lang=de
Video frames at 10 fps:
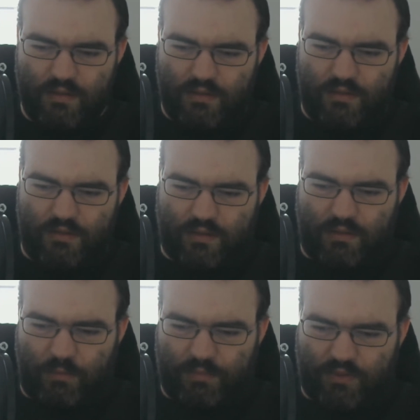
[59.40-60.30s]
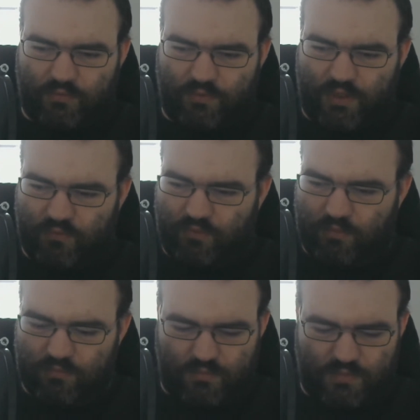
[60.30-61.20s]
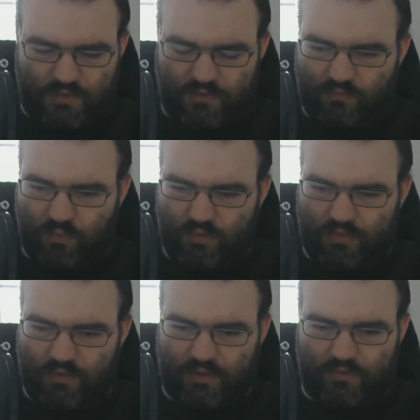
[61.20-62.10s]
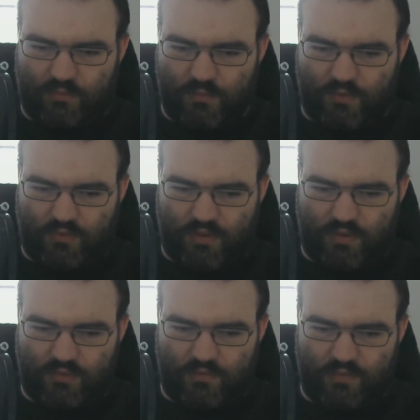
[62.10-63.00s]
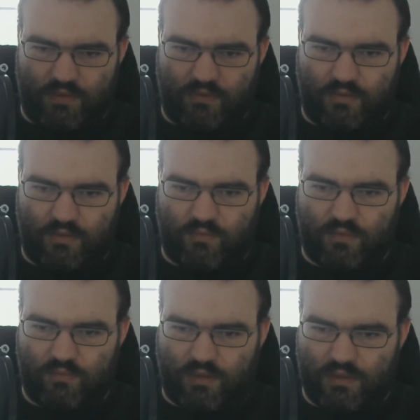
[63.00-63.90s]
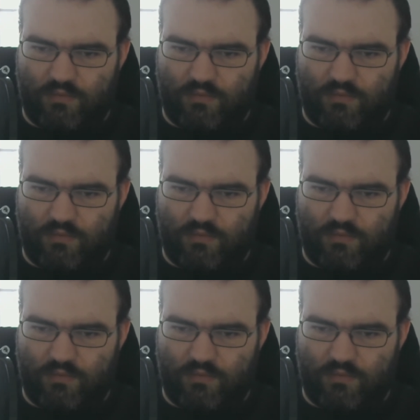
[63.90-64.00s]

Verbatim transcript: Ich glaube, das war vom 2.6. müsste das gewesen sein. Wann waren die